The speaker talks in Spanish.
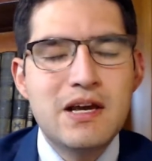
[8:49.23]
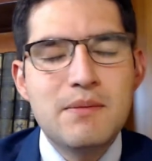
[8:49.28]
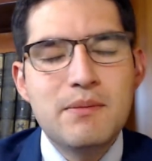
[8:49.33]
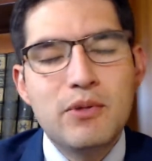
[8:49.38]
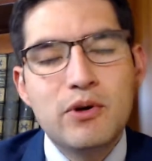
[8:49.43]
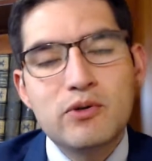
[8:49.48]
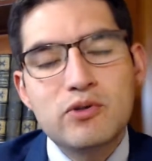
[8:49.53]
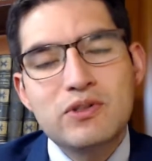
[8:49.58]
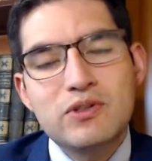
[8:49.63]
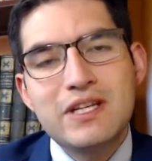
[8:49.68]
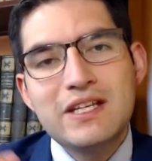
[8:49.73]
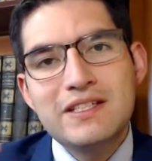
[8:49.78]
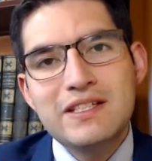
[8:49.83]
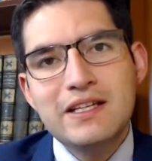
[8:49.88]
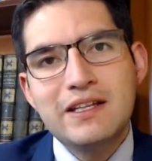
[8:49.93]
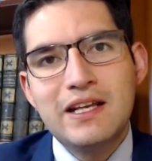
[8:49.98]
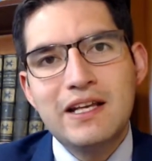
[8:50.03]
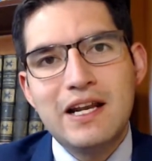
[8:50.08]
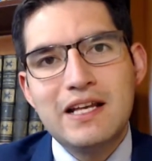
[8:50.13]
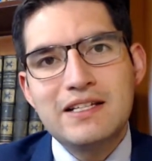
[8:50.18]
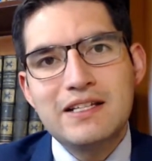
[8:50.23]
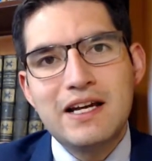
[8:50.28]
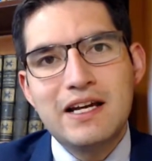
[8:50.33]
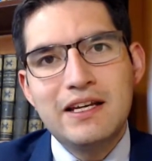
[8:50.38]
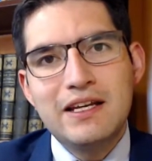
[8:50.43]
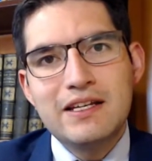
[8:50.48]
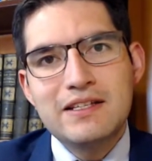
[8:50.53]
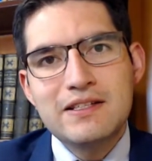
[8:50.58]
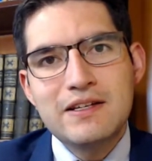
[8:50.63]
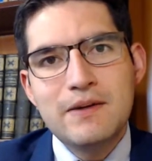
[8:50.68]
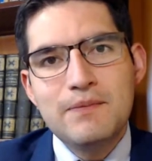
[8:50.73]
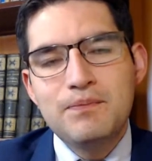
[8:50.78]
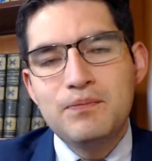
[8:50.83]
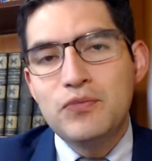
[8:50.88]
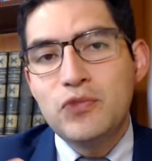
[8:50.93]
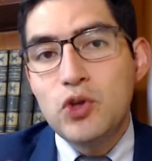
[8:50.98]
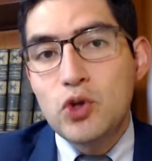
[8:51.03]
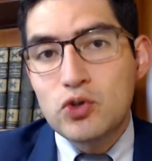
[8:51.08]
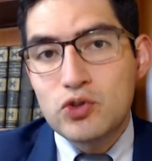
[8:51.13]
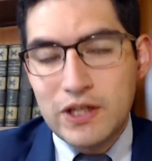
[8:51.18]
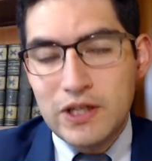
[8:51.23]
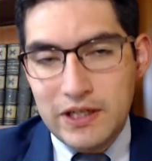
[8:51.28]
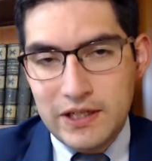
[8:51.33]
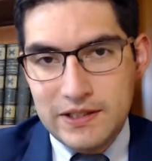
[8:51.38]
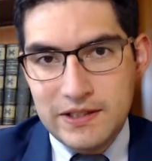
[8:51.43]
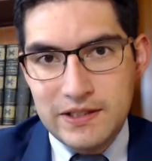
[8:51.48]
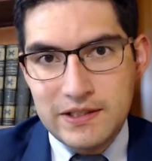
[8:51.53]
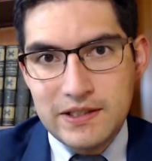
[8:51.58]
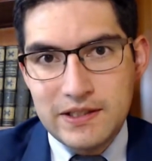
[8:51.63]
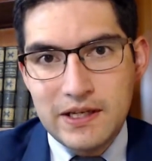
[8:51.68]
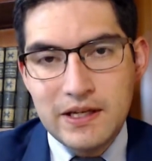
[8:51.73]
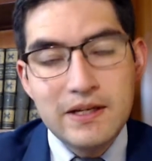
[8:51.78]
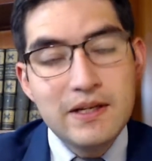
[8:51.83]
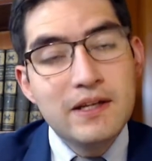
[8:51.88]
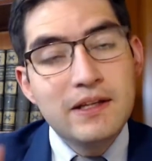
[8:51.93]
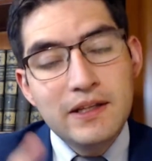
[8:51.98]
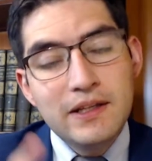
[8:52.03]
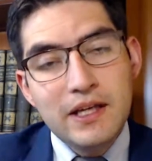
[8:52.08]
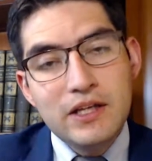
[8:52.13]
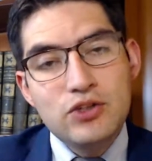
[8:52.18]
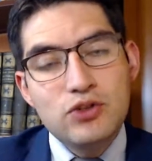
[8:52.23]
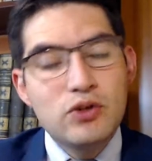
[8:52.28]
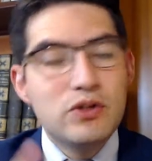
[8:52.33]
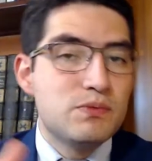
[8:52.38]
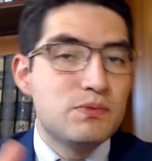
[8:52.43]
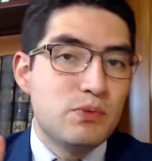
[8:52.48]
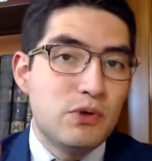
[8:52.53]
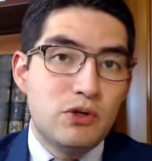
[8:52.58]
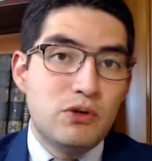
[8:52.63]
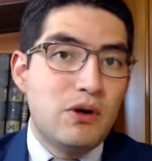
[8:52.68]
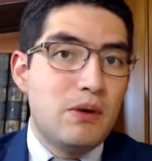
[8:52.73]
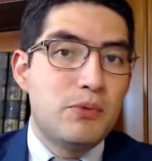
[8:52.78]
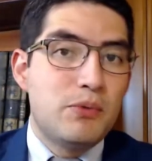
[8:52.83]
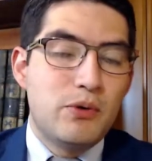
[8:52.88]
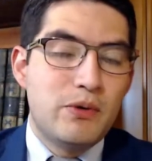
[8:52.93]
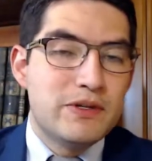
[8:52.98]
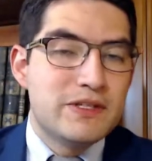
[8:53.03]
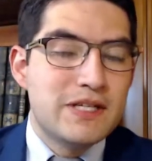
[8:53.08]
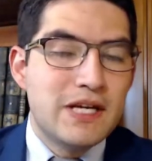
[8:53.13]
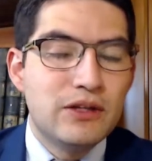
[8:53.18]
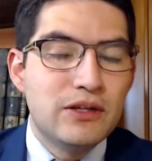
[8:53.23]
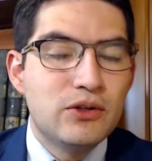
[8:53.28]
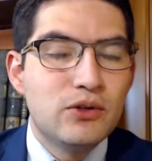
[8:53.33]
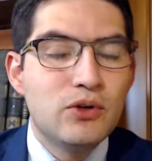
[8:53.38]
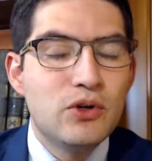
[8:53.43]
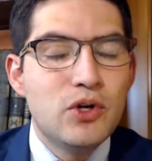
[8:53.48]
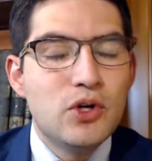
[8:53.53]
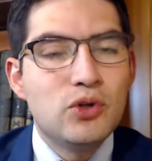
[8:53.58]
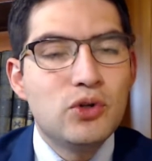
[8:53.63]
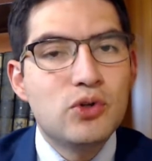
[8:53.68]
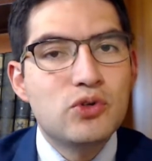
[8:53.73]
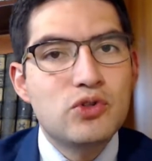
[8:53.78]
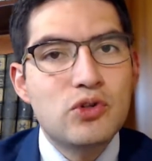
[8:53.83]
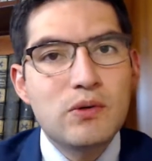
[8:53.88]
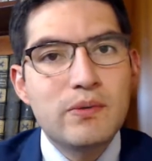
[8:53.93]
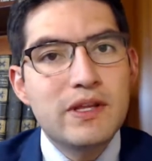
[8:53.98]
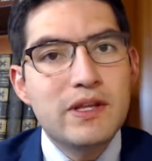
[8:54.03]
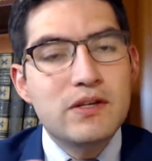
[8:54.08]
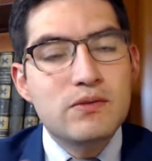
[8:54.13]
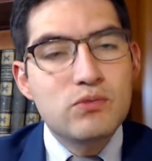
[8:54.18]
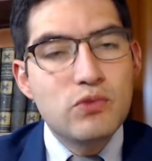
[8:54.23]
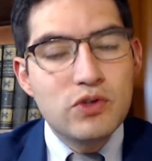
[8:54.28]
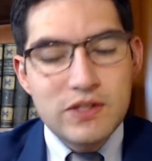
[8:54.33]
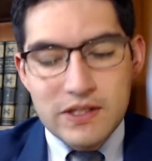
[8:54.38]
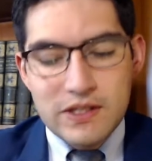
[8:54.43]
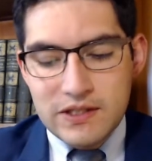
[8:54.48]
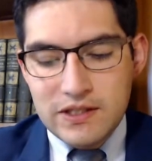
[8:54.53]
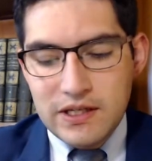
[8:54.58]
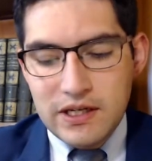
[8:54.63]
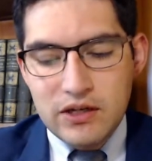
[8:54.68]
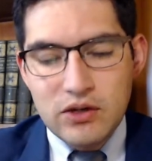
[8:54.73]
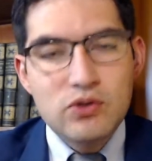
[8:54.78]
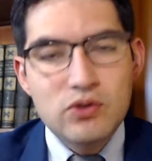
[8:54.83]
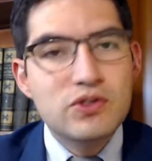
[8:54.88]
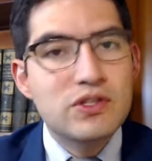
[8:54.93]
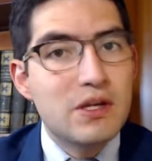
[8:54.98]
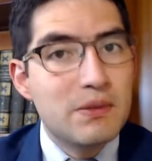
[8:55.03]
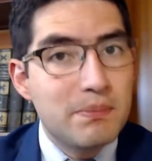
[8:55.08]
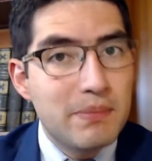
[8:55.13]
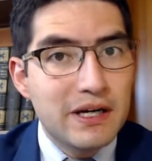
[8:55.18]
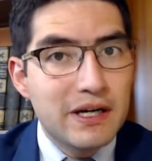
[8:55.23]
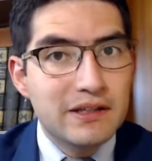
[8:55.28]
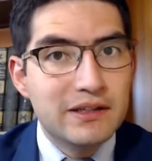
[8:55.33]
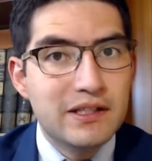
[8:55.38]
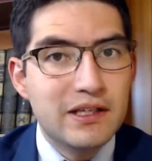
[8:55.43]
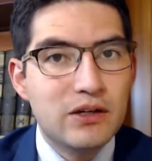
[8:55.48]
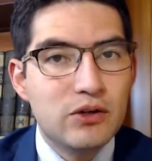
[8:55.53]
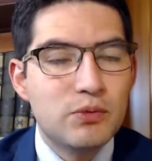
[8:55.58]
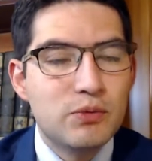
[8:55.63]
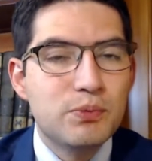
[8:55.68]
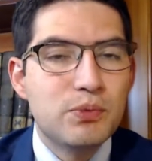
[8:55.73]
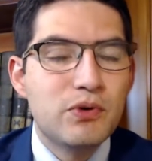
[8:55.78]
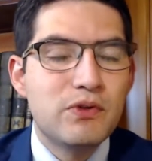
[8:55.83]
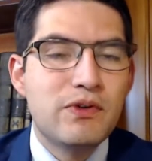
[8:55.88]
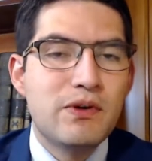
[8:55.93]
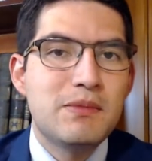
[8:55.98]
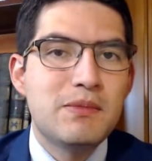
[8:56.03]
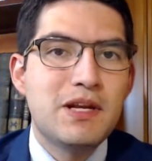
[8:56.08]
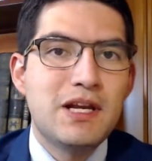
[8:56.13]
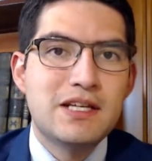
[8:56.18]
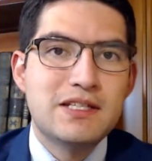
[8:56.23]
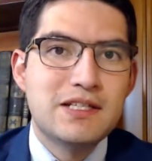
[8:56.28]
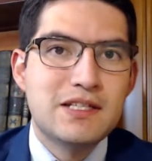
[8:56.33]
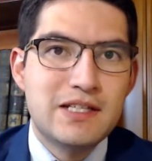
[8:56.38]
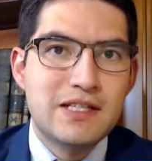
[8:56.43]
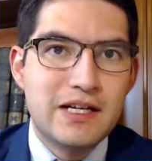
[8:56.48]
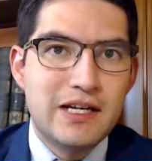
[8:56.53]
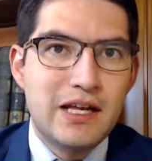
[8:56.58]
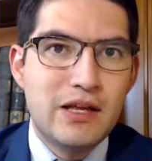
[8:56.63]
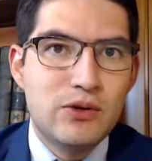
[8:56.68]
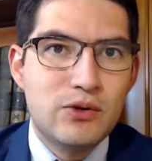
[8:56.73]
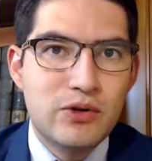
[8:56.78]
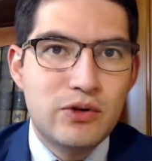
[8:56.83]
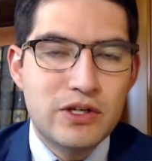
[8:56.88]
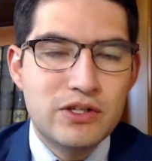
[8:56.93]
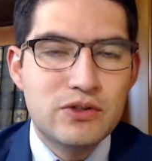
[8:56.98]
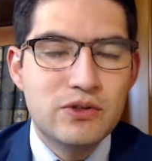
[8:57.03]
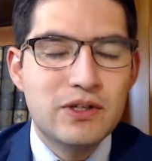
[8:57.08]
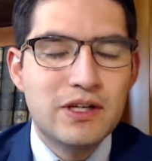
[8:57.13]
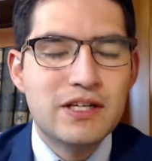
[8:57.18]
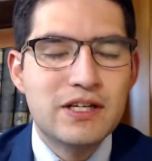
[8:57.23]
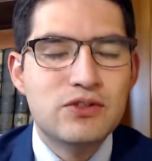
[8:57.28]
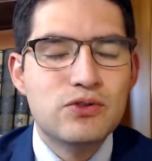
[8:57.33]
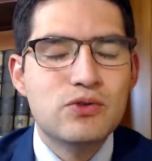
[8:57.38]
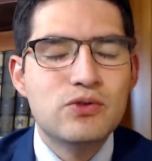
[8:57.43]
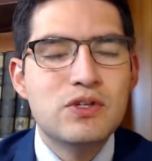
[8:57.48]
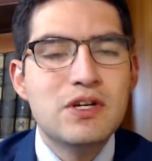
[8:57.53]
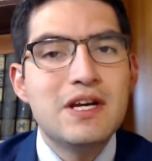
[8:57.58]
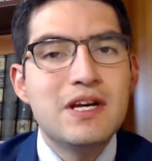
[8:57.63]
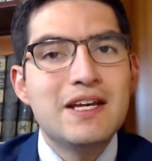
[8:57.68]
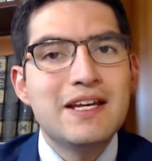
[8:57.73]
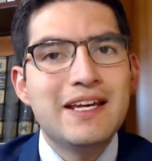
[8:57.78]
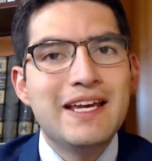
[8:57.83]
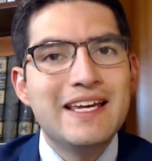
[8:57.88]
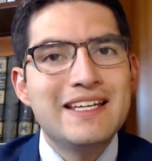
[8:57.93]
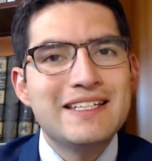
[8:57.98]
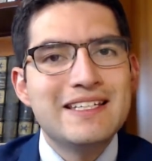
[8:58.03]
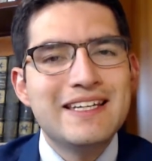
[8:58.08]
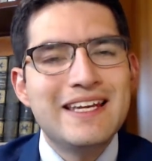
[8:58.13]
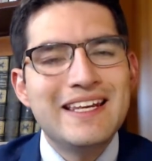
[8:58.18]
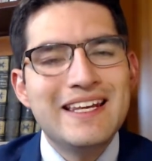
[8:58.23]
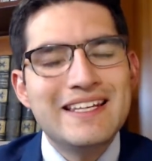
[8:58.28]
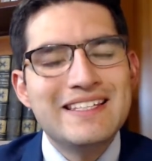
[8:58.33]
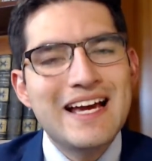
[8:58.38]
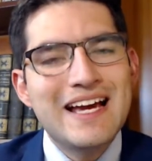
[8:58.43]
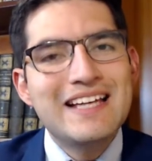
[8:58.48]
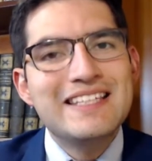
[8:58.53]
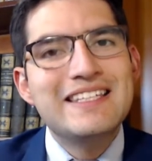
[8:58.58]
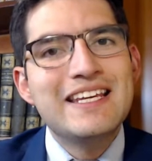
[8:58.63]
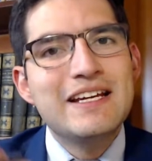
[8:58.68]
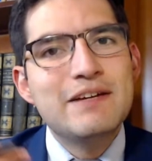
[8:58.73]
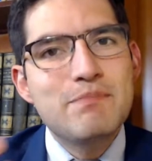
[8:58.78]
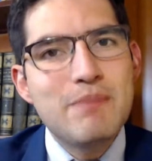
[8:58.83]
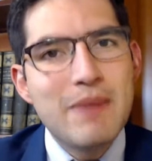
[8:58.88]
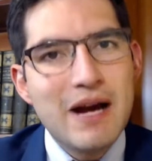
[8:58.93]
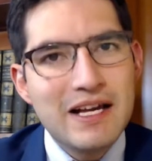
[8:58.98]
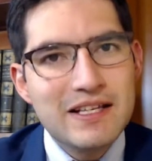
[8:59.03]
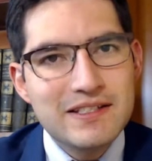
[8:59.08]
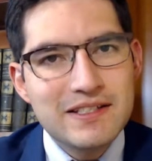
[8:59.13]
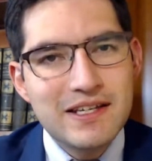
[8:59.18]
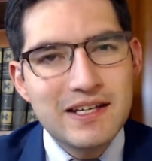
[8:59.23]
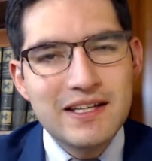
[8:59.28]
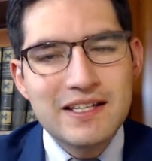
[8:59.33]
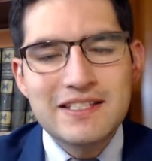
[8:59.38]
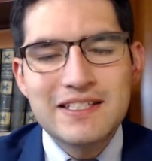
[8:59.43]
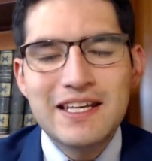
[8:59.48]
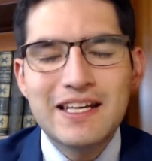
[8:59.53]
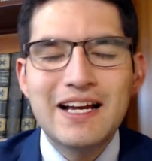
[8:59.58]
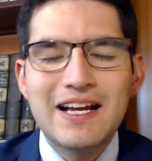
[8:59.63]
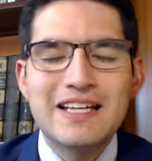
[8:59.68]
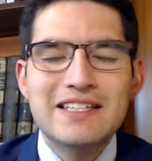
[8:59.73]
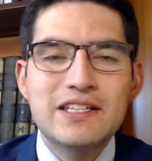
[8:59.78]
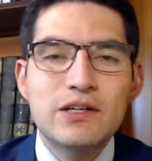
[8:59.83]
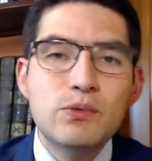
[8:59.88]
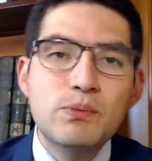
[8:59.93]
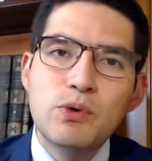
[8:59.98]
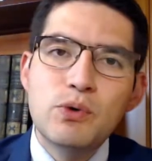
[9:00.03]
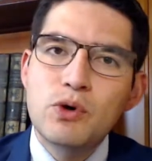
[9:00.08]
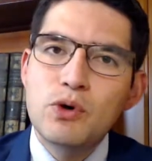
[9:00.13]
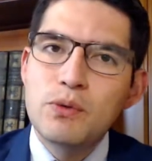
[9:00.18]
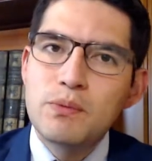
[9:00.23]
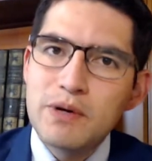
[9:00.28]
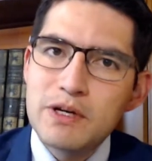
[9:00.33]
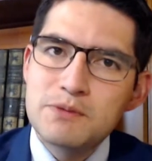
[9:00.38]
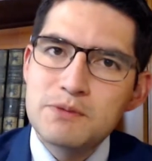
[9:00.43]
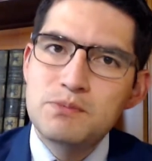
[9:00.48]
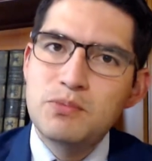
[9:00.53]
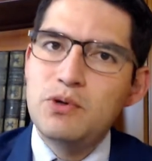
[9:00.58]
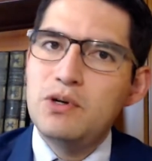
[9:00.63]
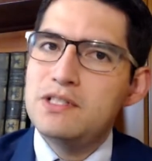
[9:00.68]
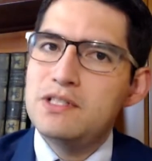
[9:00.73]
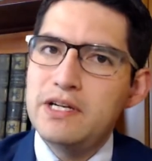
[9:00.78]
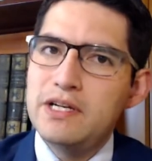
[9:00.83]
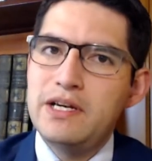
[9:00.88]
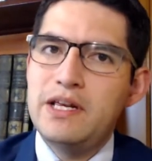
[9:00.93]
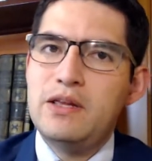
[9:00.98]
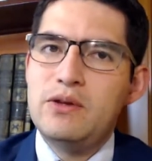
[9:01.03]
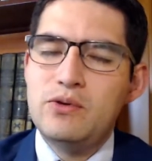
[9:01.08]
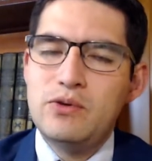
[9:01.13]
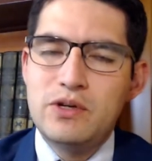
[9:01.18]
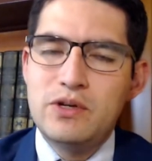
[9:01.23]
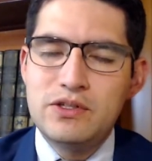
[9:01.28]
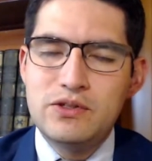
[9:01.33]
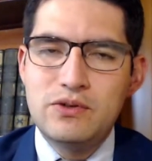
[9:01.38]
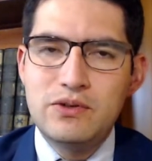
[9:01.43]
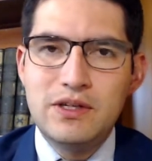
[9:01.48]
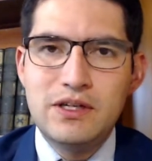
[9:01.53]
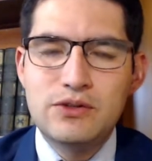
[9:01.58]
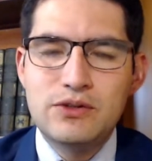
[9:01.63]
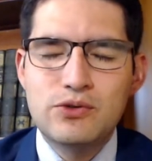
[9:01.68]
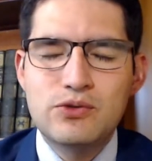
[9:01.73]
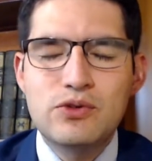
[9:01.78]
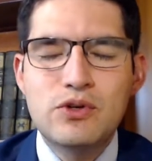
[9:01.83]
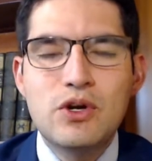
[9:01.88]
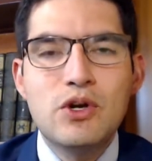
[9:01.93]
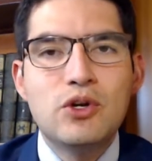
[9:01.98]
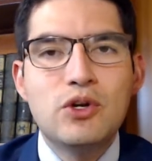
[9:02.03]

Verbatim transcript: Pero si usted siente las ganas, no se resista. De hecho, es bueno, aprovechando, no se olvide, es muy sencillo ser parte del grupo de familias del Sagrado Corazón de Jesús, que es quienes hacen más, quienes quieren hacer un poco más por el Sagrado Corazón de Jesús.